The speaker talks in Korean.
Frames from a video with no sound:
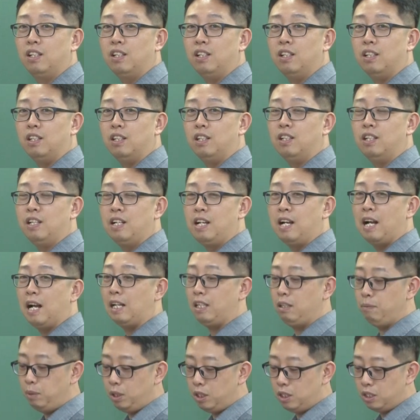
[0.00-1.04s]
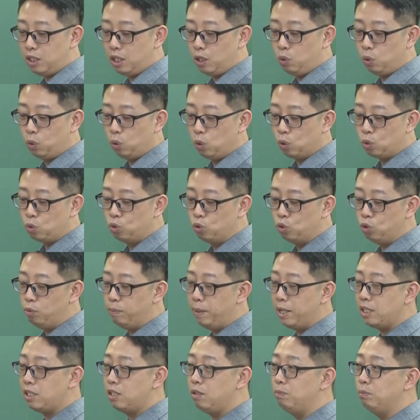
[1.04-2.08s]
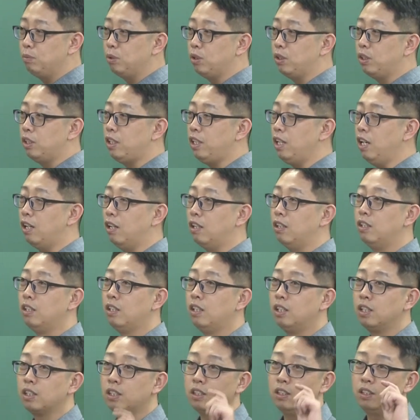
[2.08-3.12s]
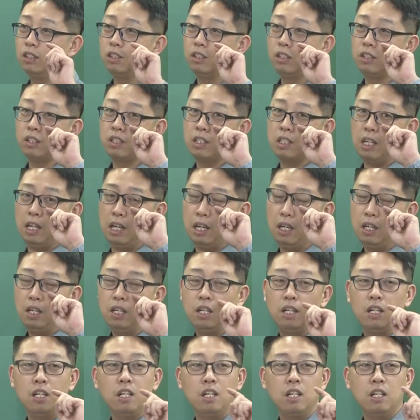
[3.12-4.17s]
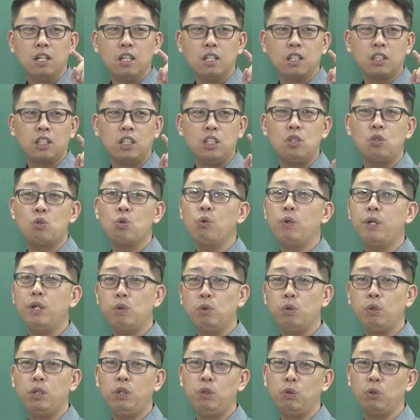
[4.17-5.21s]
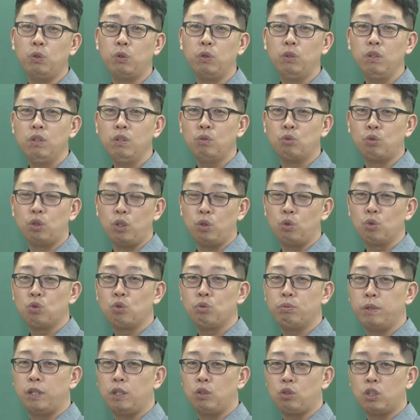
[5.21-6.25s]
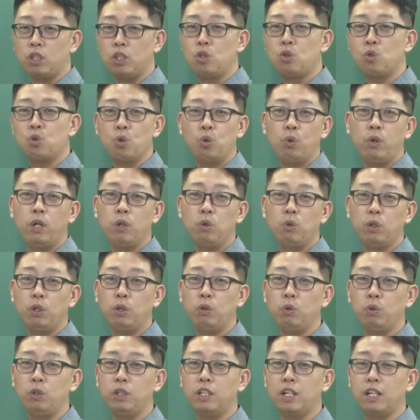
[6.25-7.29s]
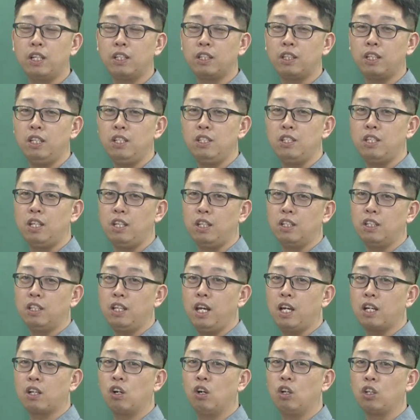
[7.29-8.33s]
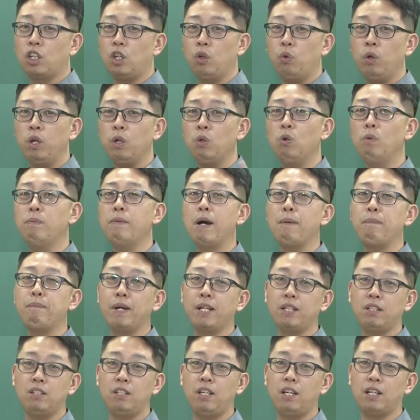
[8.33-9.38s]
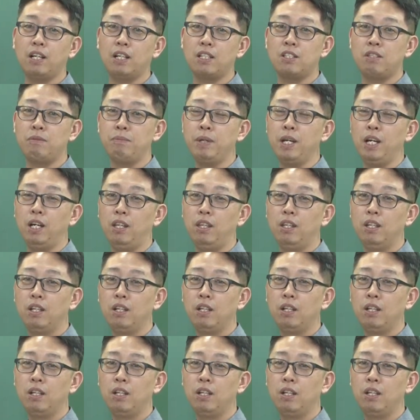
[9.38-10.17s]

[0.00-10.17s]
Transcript: 어. 아니면 이제 요거 궁금하신 분은요. 그제 기초 회로 이론은 우리 유튜브에 기초 회로 이론이라는 게 이제 있는데 거기 회로망 파트에 가시면